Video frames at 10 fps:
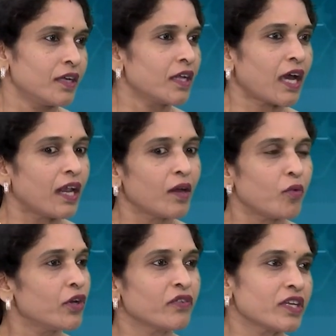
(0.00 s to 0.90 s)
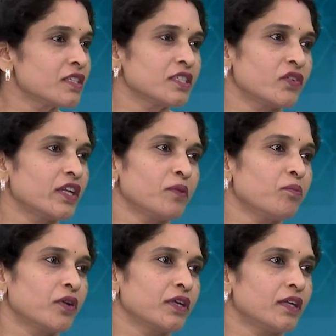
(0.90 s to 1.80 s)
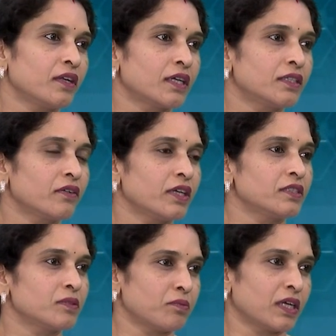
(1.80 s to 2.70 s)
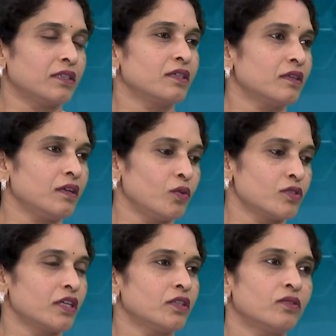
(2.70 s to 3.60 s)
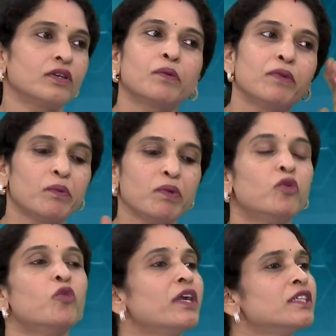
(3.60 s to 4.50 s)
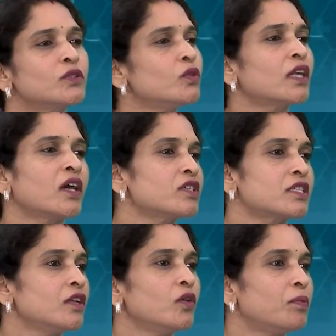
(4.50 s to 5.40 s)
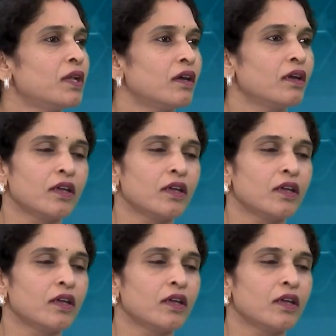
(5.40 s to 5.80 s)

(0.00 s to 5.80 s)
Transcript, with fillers: అంటే అలా మోటివేషన్ ఈజ్ వెరీ ఇంపార్టెంట్ అదర్వైజ్ మదర్ లూజ్ అవుతూ ఉంటే బేబీ మూమెంట్స్ కూడా రావు అసలు లోపల